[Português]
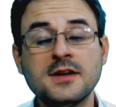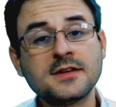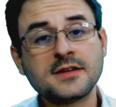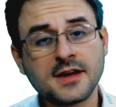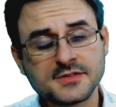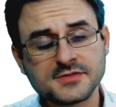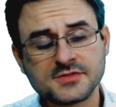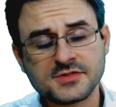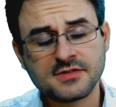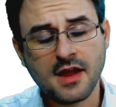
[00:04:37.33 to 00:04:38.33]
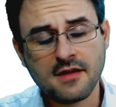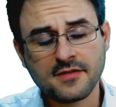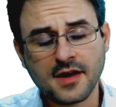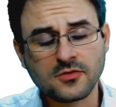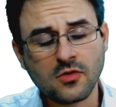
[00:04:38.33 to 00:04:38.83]
Caso tenha
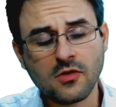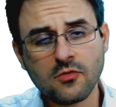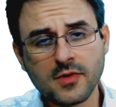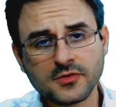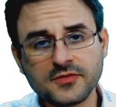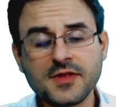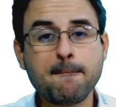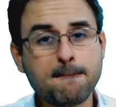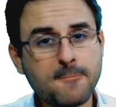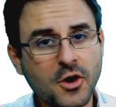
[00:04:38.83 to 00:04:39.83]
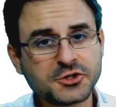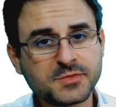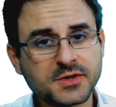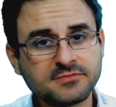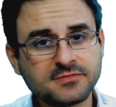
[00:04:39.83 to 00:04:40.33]
ficado com alguma dúvida, pode
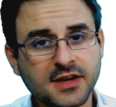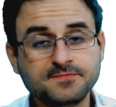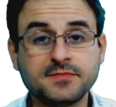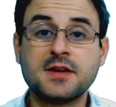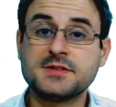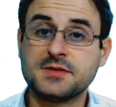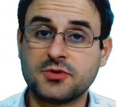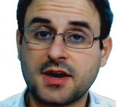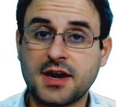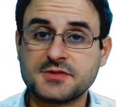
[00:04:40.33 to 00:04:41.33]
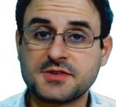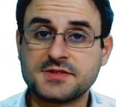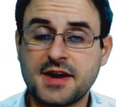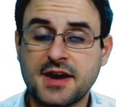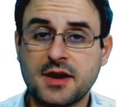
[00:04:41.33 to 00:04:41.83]
perguntar. Se por acaso quiser
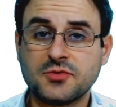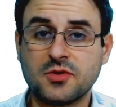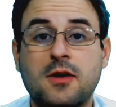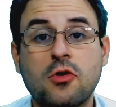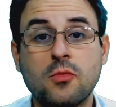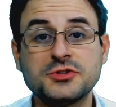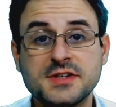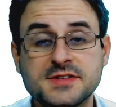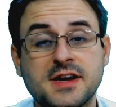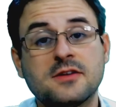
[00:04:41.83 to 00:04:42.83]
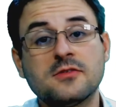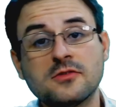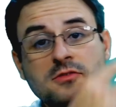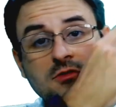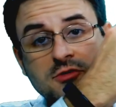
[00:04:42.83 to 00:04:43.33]
recapitular como utilizar
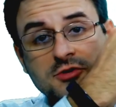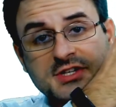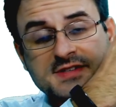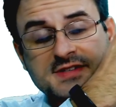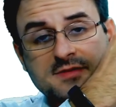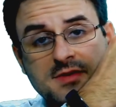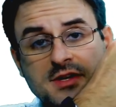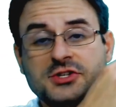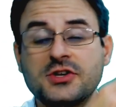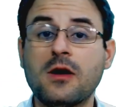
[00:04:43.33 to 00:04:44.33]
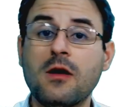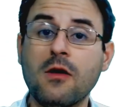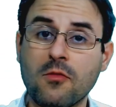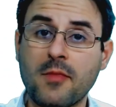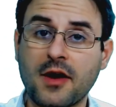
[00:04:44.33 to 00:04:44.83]
o Jitsi Meet
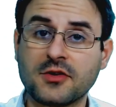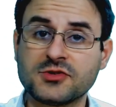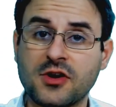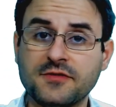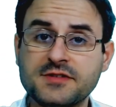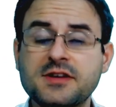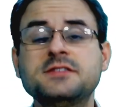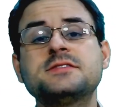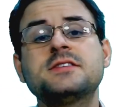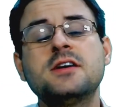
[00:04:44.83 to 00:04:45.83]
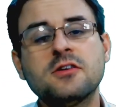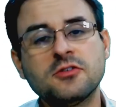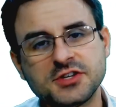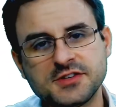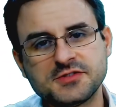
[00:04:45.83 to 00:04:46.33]
ou o Microsoft Teams,
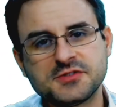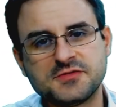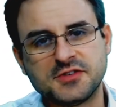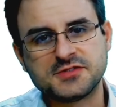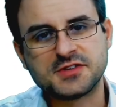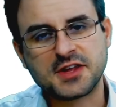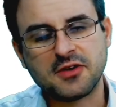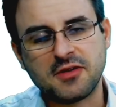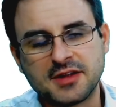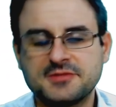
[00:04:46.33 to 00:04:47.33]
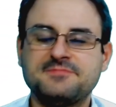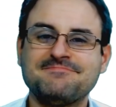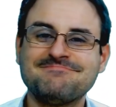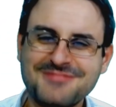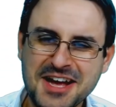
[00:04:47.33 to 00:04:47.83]
utilize os vídeos aqui ao lado.
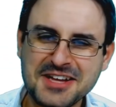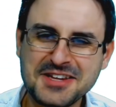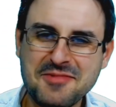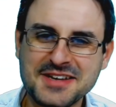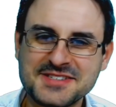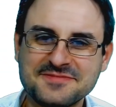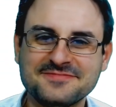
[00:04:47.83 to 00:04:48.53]
Até mais!